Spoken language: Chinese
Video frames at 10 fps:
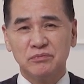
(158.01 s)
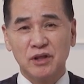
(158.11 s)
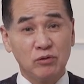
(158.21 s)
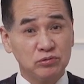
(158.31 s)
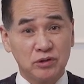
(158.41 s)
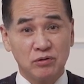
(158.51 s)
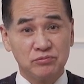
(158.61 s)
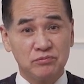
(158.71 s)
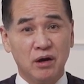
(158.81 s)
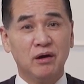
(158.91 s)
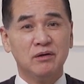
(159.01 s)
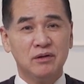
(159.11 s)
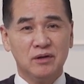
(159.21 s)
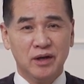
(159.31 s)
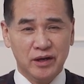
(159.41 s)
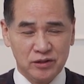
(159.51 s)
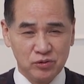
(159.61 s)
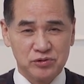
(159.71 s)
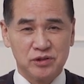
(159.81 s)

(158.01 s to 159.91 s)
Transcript: 刀刀啊，哎，都是